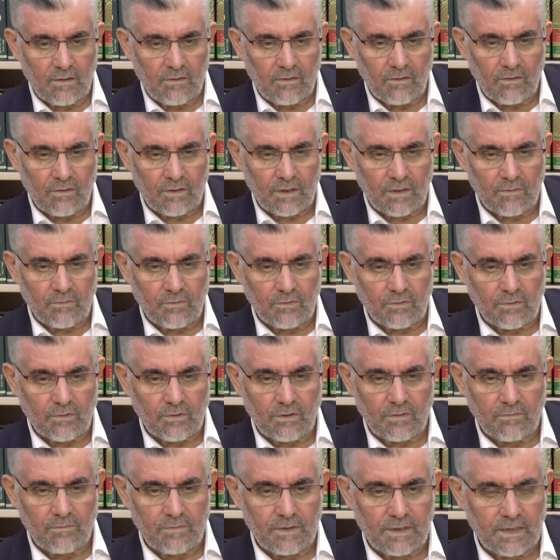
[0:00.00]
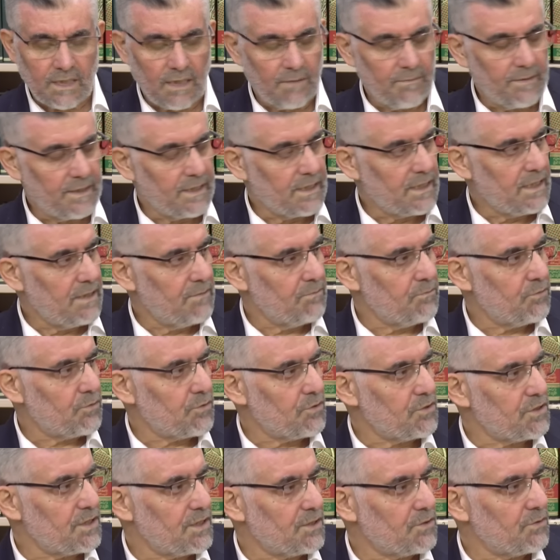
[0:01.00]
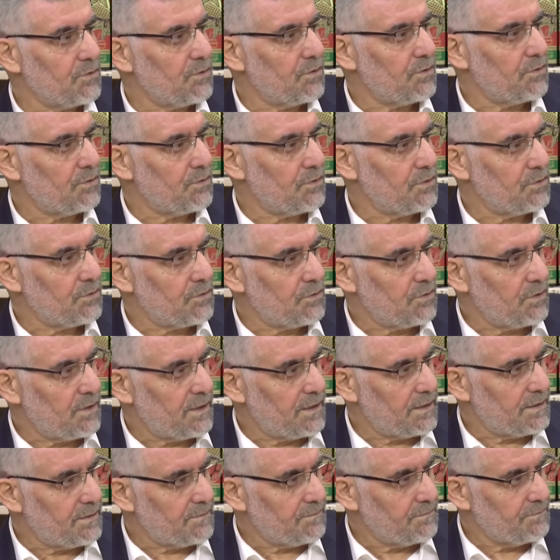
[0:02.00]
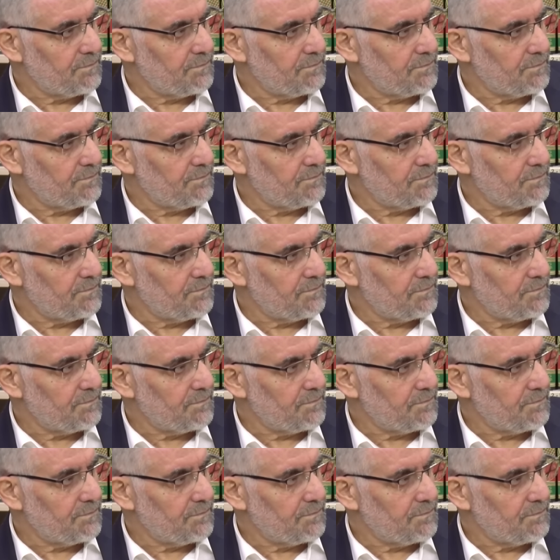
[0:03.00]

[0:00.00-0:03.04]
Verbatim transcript: O da bunun bir Amerikan projesi olduğunu söyledi.